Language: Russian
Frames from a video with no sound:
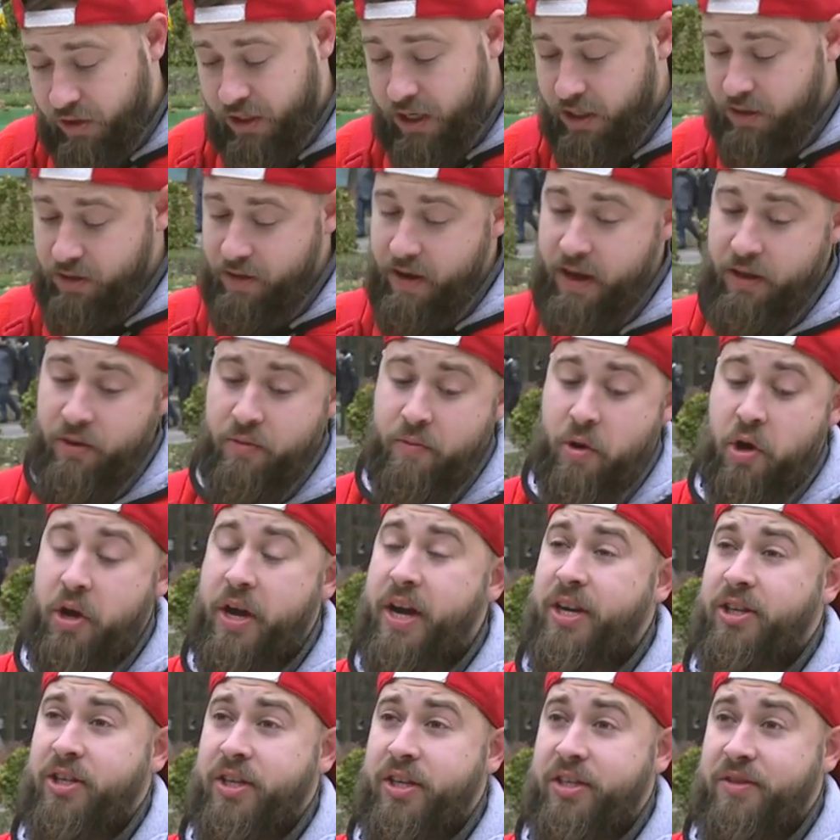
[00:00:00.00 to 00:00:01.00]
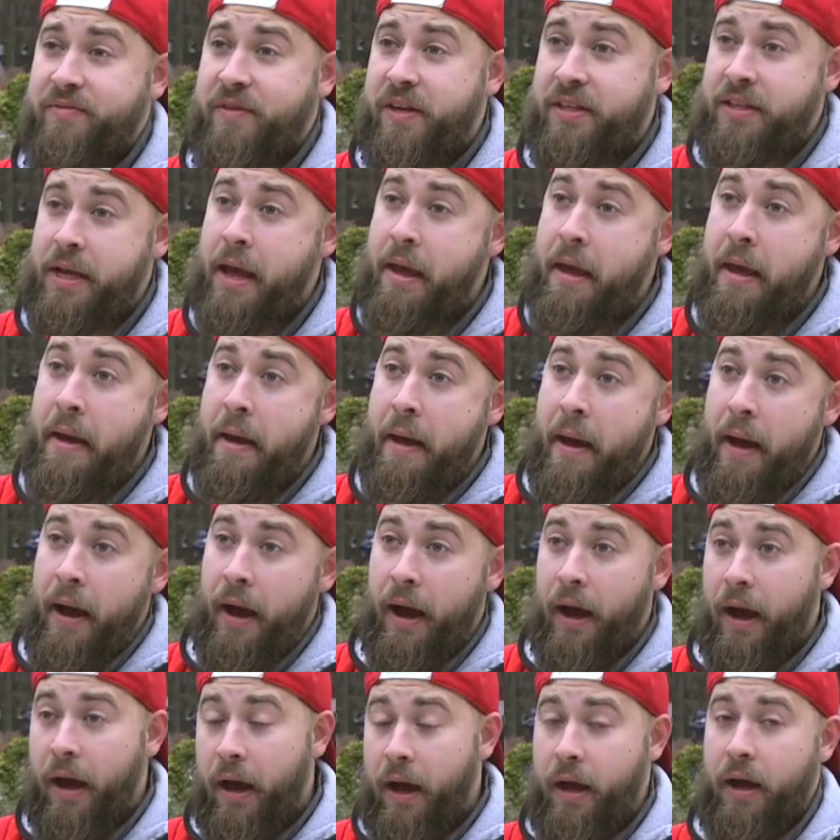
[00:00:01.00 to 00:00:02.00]
средства. Я думаю, каждый из вас
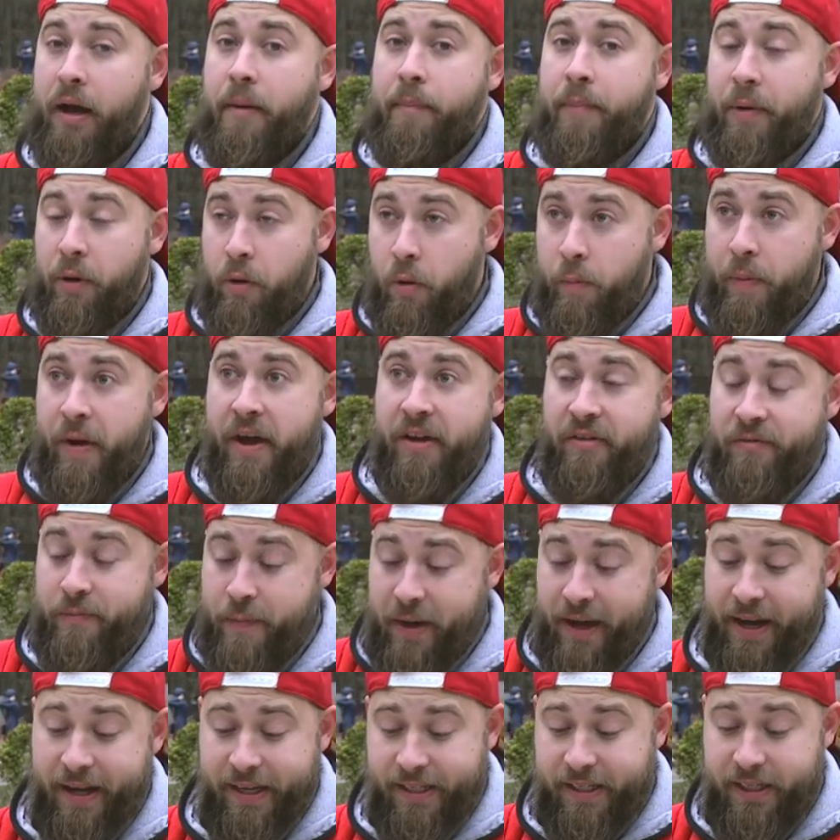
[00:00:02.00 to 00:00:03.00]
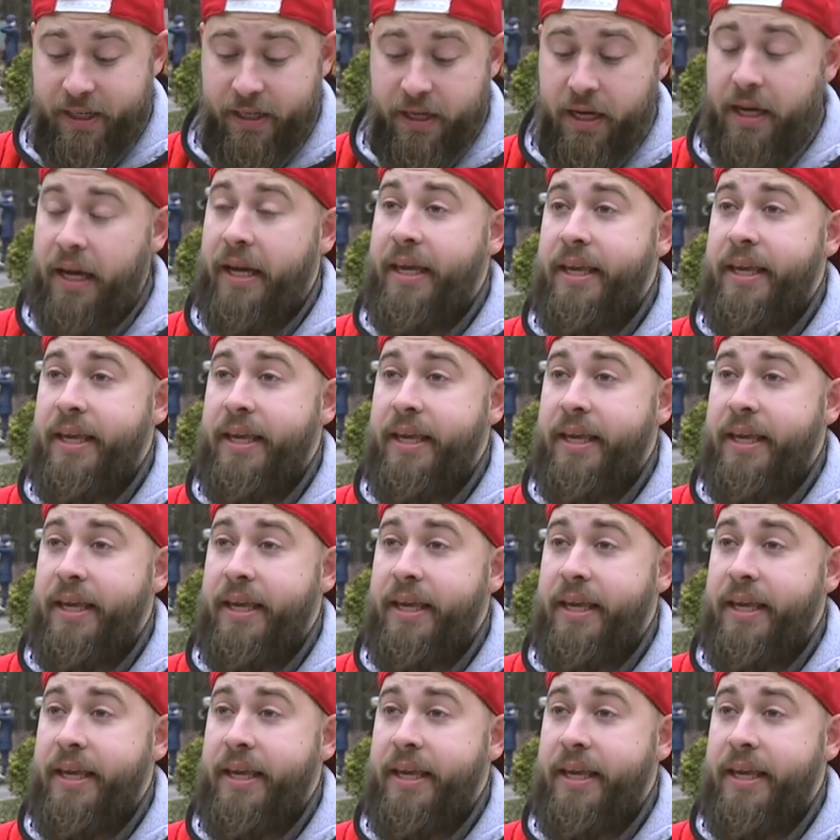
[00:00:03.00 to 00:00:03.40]
э, покупает в магазинах